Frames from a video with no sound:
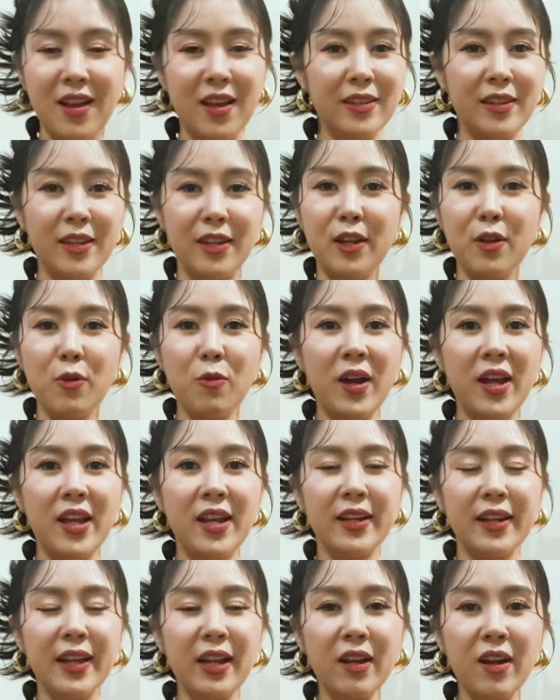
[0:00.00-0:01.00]
chị đi quay
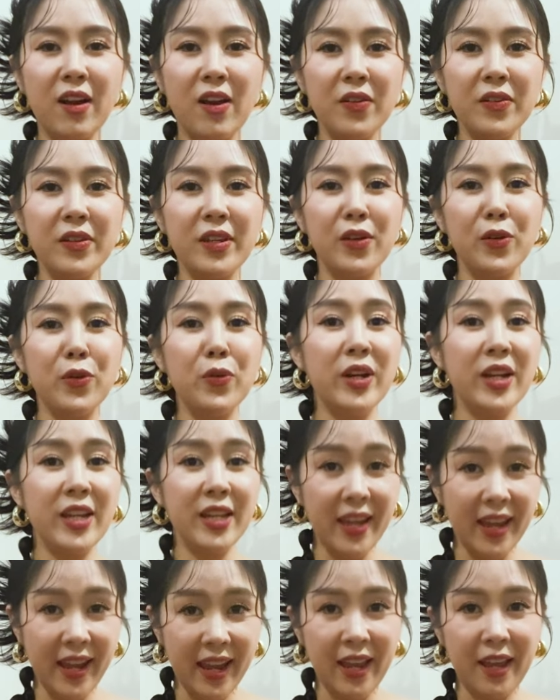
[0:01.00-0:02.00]
là các con của chị luôn ở
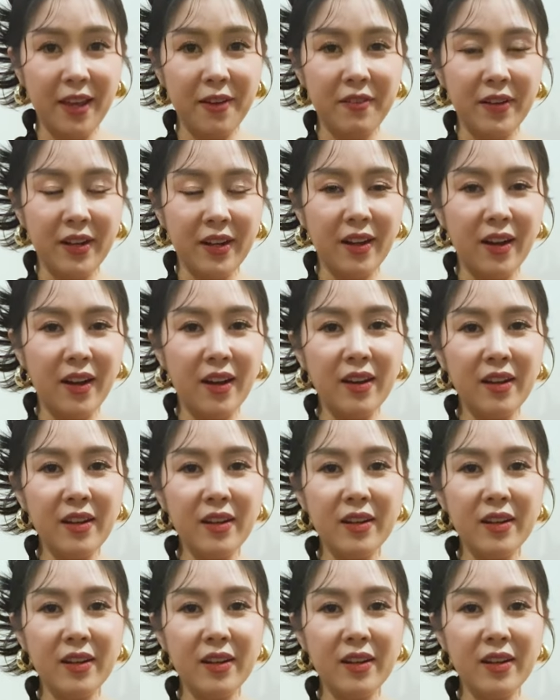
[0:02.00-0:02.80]
nhà và có